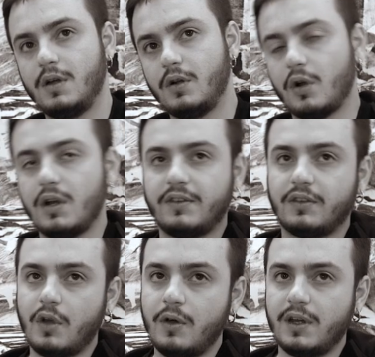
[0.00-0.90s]
Allora, la
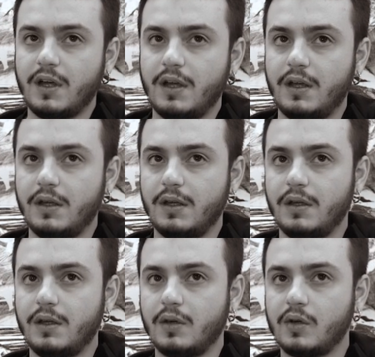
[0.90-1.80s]
storia
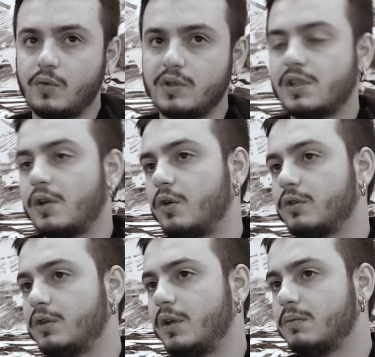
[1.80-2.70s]
è questa
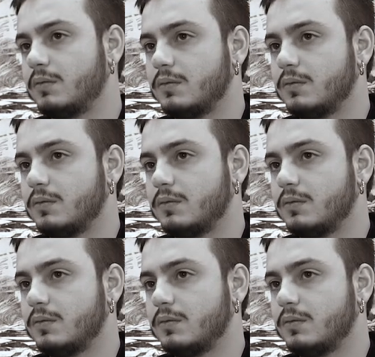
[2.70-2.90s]
notte